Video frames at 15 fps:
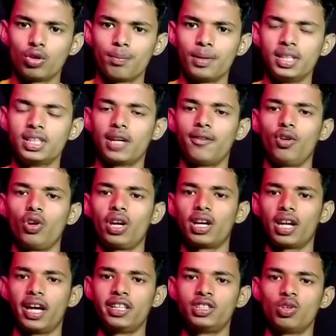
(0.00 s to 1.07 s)
किया तो प्लीज़ यार वीडियो को
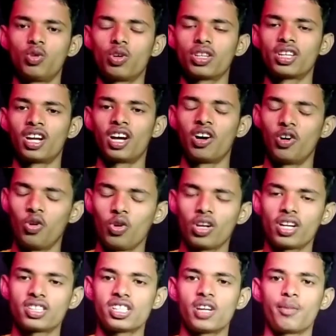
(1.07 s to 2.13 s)
एक लाइक जरूर कर देना और
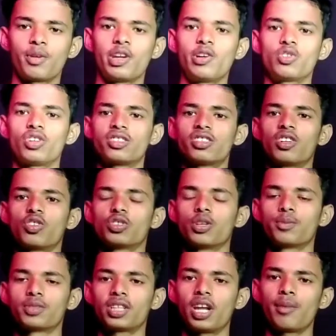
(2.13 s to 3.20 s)
अगर चैनल पर नए हो तो चैनल को
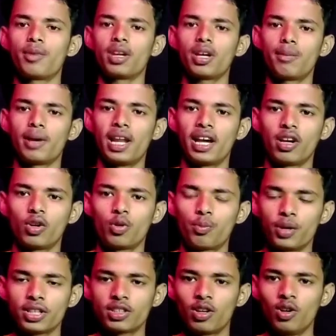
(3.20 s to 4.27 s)
सब्सक्राइब करके बेलाइकन को
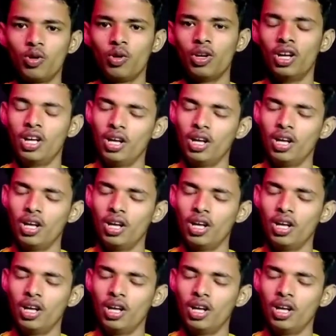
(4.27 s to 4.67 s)
प्रेस कर लो